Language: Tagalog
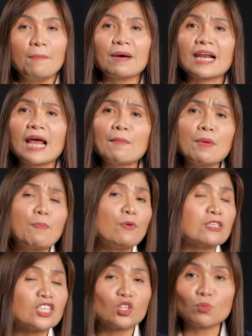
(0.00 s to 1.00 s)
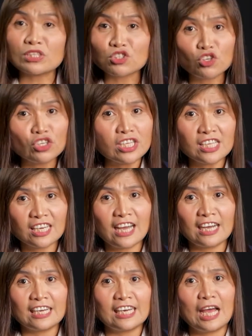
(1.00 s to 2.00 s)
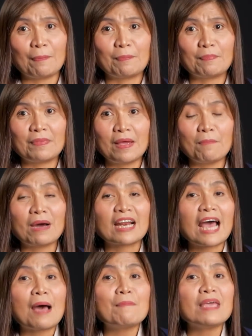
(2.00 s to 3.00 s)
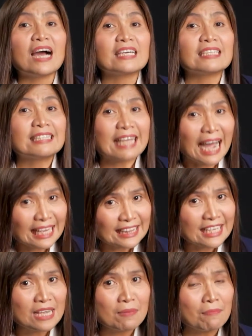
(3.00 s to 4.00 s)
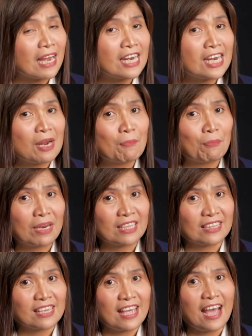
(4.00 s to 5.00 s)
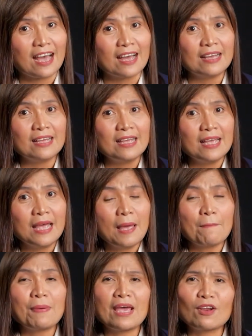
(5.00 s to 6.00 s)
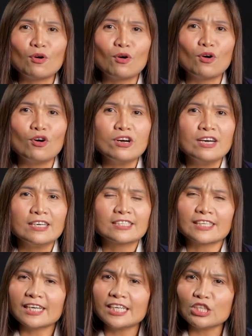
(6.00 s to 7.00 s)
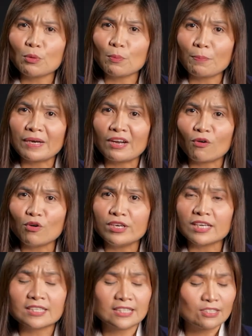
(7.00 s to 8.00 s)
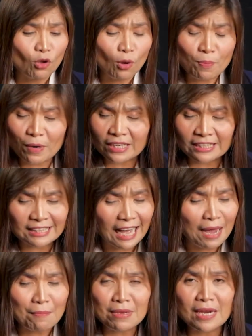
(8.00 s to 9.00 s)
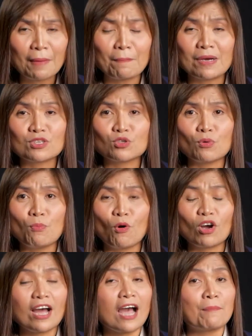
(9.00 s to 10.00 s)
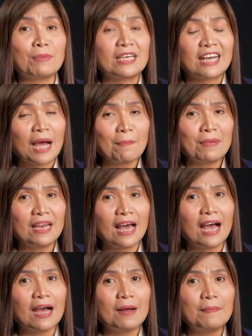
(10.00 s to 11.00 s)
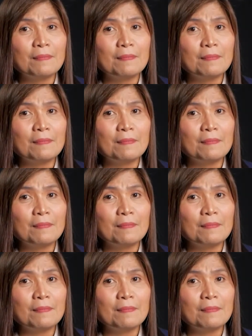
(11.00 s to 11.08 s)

Marami pong sitwasyon na nagaganap. Marami ang dating mananampalataya. Pero sa ganitong panahon na sobrang dami ng pagsubok kabi-kabila,